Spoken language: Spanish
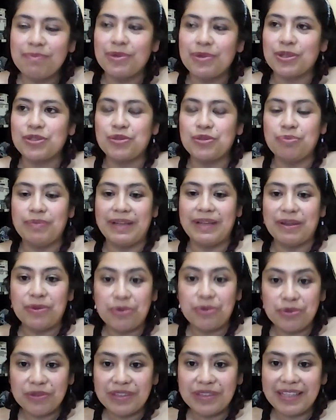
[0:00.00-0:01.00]
por su
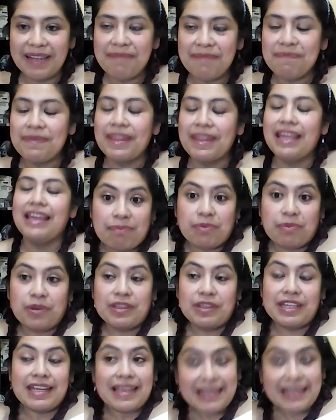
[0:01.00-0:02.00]
pregunta.
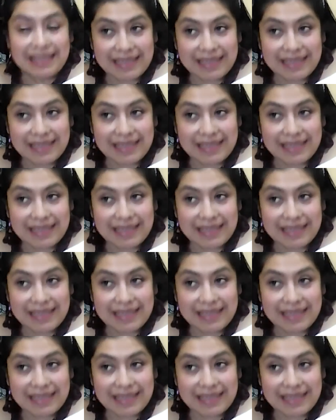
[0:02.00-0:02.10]
Podría